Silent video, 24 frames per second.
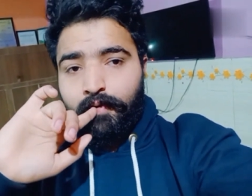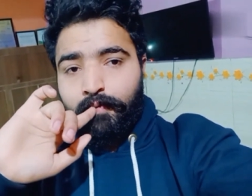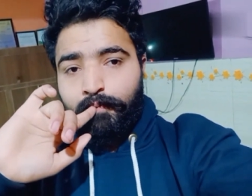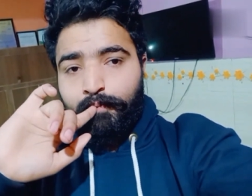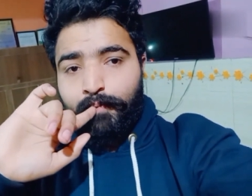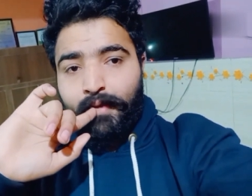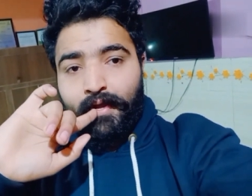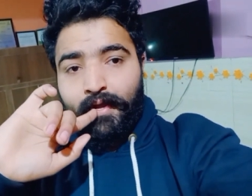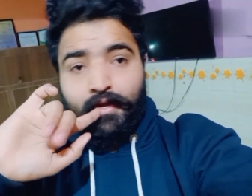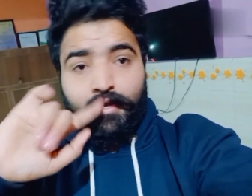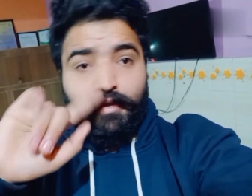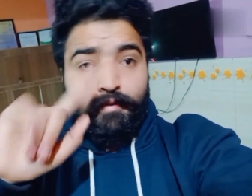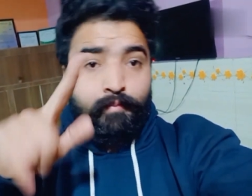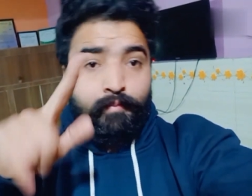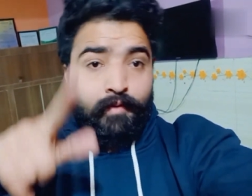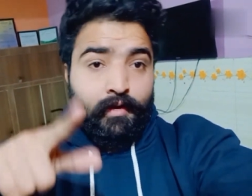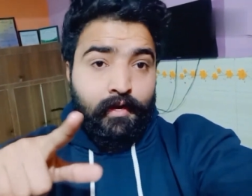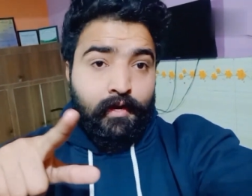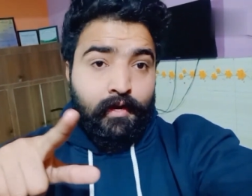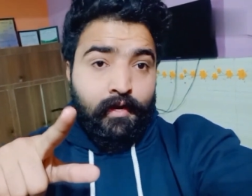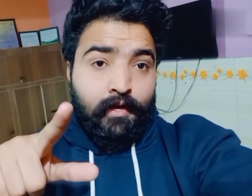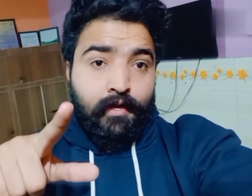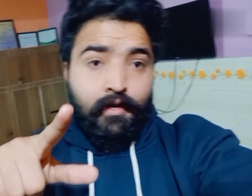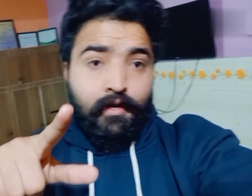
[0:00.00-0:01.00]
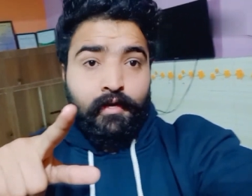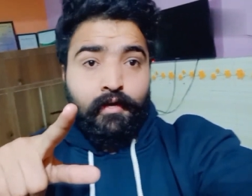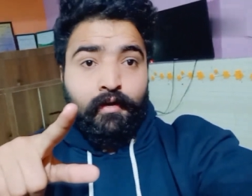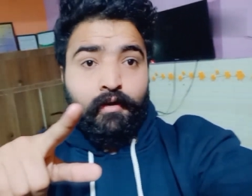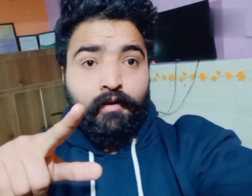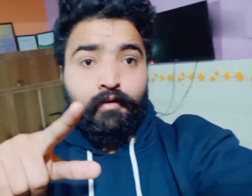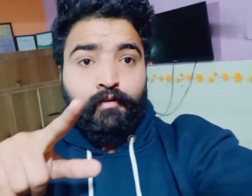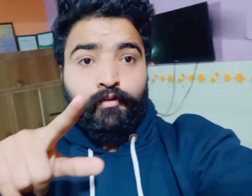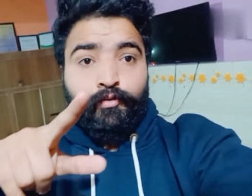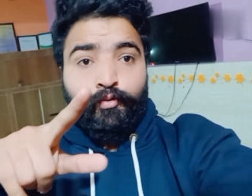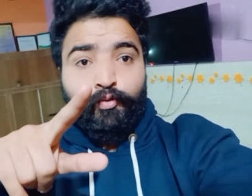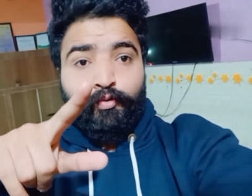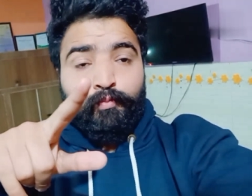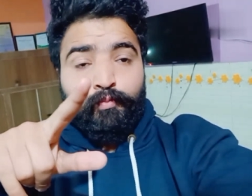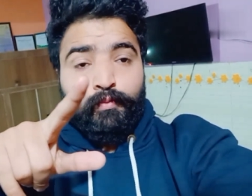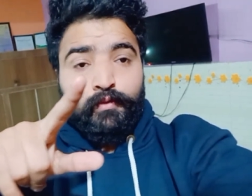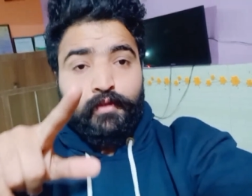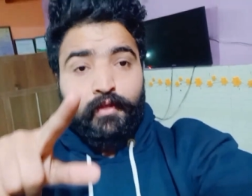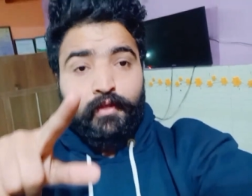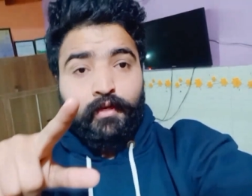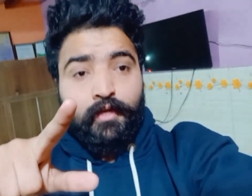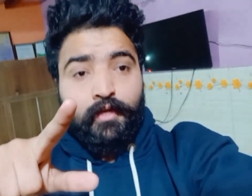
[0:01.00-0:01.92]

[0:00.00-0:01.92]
पैकिंग भी करेंगे कल टूर पर